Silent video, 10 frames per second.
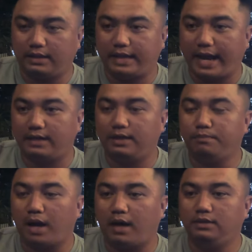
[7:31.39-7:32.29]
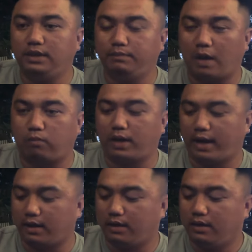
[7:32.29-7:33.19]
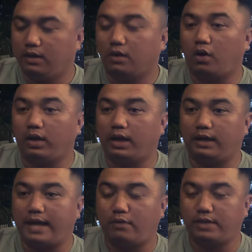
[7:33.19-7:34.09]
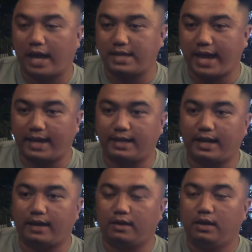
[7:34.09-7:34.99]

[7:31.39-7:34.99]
gan nhiễm mỡ nhiễm độc nè rồi à, đau dạ dày nè